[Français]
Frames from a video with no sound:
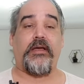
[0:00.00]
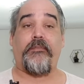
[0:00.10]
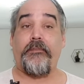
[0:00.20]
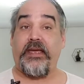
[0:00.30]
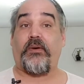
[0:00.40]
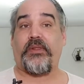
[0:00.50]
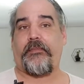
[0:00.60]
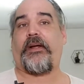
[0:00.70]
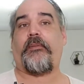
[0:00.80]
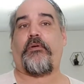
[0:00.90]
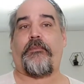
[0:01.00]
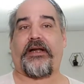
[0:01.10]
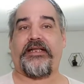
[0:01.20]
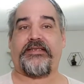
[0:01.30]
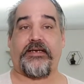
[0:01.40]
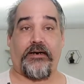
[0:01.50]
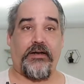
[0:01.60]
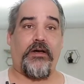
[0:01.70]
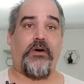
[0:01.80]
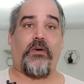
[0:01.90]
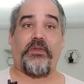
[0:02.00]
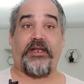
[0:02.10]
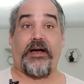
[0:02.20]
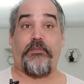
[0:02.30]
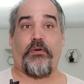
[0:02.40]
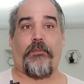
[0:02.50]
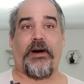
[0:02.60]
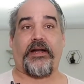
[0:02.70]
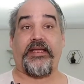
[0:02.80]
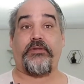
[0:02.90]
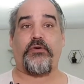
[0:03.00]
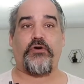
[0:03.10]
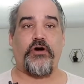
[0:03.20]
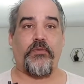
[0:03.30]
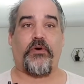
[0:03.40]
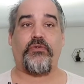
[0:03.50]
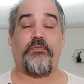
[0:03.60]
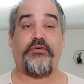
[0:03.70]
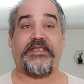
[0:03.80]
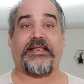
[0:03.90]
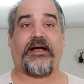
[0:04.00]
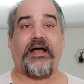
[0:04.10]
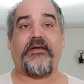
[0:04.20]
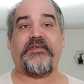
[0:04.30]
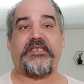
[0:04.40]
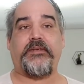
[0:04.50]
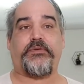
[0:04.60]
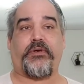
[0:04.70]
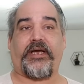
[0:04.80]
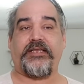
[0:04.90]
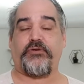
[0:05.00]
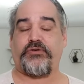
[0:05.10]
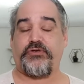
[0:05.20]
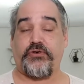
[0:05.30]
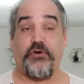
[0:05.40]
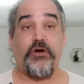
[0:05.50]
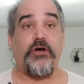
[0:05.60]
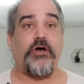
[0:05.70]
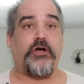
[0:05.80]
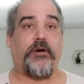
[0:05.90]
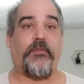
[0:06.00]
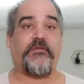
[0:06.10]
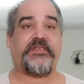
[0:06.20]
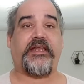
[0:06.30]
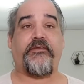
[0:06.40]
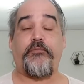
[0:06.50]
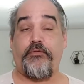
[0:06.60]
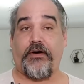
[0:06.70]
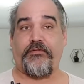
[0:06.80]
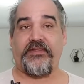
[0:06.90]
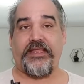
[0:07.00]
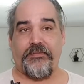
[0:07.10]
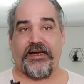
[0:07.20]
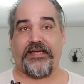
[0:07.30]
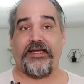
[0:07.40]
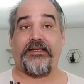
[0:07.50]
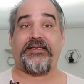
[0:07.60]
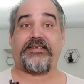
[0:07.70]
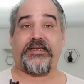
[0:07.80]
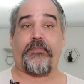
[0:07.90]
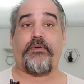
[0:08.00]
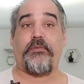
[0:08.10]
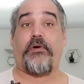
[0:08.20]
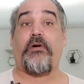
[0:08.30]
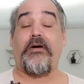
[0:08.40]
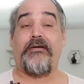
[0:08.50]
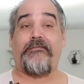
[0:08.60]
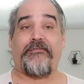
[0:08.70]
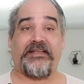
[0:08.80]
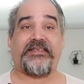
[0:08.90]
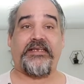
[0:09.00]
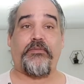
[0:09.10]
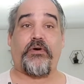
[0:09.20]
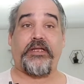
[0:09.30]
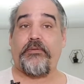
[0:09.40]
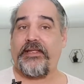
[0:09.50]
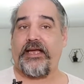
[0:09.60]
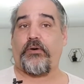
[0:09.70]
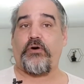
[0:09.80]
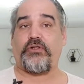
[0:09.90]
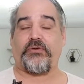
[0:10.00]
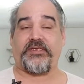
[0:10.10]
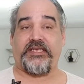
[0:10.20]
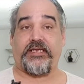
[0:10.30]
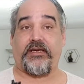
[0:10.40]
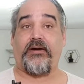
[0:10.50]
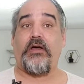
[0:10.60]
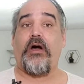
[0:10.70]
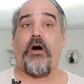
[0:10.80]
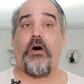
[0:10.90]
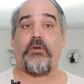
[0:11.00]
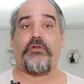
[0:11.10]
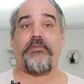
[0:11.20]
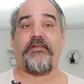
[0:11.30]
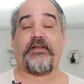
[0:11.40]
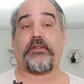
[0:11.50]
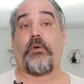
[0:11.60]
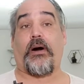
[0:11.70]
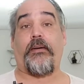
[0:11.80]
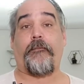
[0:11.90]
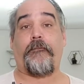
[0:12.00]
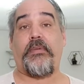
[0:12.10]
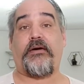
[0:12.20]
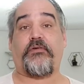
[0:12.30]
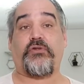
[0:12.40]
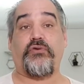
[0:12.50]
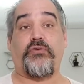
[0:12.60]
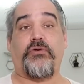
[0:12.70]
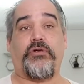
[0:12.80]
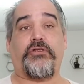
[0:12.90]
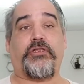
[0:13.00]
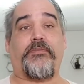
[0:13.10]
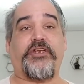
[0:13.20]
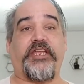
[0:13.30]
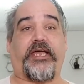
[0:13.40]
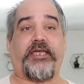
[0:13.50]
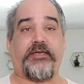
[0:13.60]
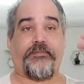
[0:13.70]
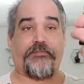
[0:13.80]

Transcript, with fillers: Mais on n'est pas là pour parler de ça on est là pour parler de comment ne plus être invisible sur les réseaux sociaux, comment vous allez pouvoir vous démarquer simplement, facilement et de manière authentique en 2023. Mais avant tout, top générique